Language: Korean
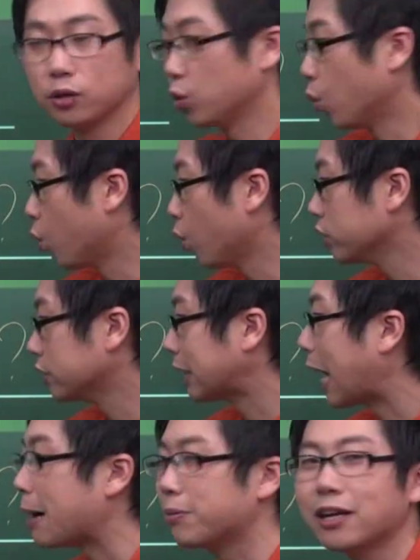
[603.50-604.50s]
요거 이제
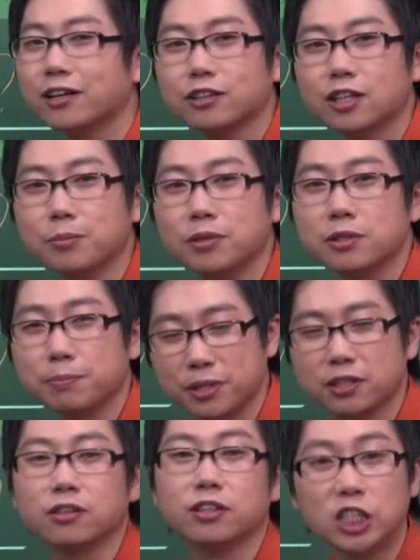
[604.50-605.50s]
답을 하는 거면 이제
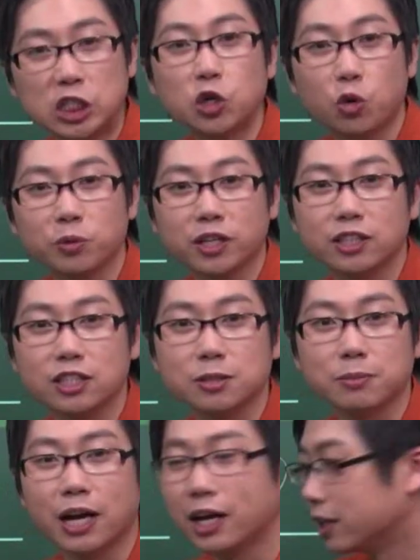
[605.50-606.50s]
피터를 히로 옮겨야
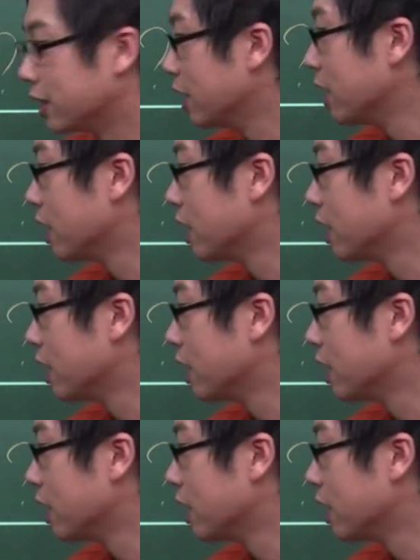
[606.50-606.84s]
되지만